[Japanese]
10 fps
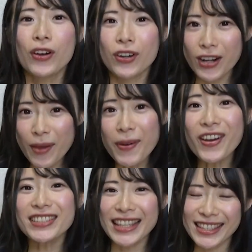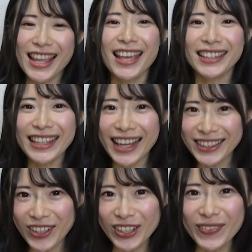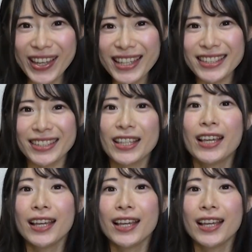コラボをさせていただいております。